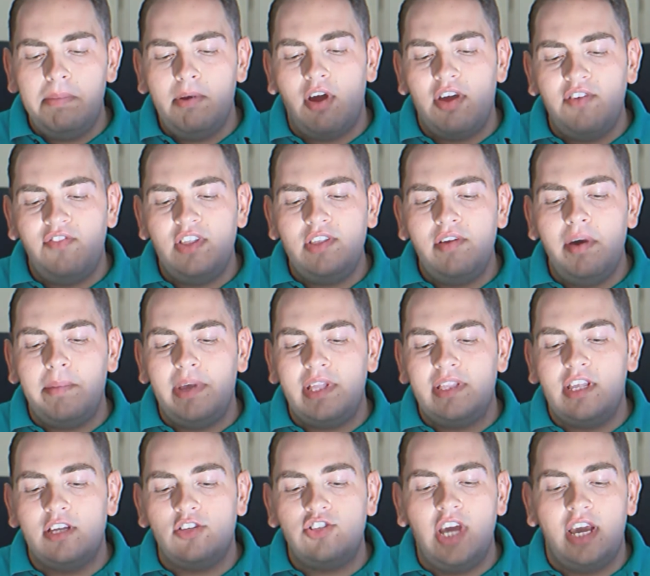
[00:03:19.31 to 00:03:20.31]
però
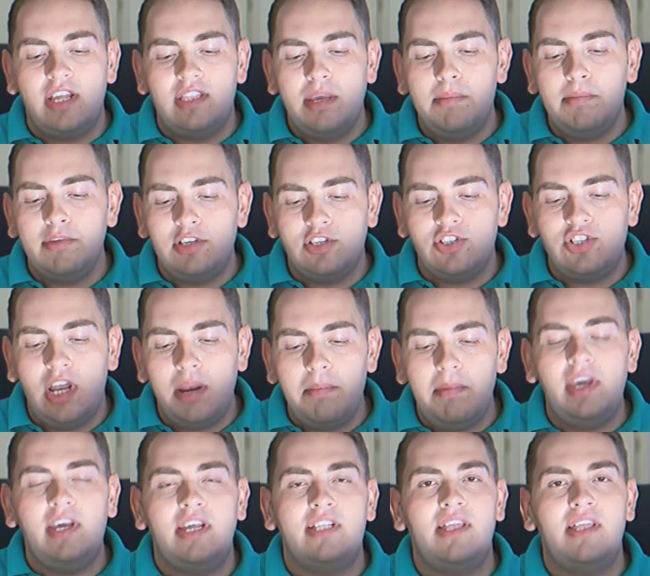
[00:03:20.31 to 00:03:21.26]
effettivamente c'è Timothy Chalamet